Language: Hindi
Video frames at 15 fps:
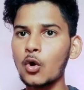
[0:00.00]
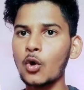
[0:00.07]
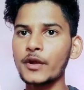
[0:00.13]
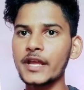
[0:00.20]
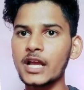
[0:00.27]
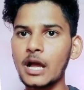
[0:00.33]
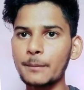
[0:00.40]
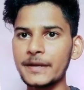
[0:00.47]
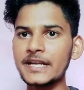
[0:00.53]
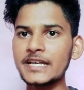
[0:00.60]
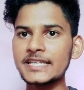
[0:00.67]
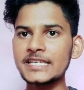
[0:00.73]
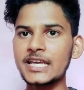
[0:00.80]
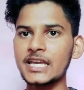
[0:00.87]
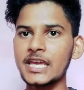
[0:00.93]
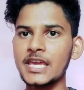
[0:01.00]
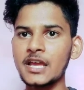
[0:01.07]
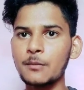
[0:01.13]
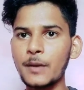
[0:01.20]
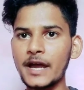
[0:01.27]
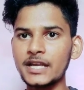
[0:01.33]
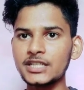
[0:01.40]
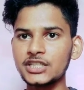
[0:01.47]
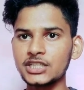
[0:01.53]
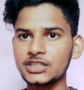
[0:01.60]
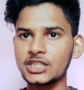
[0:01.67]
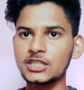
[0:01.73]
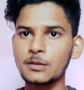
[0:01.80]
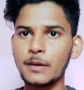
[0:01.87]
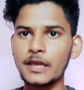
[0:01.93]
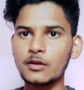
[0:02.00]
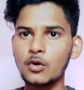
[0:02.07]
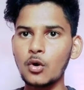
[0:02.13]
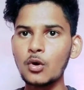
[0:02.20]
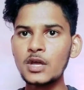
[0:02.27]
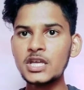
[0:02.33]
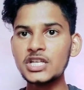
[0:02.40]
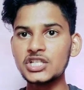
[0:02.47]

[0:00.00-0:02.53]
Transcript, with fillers: लोगों ने कमेंट किए कि एक बार जितेंद्र भाई को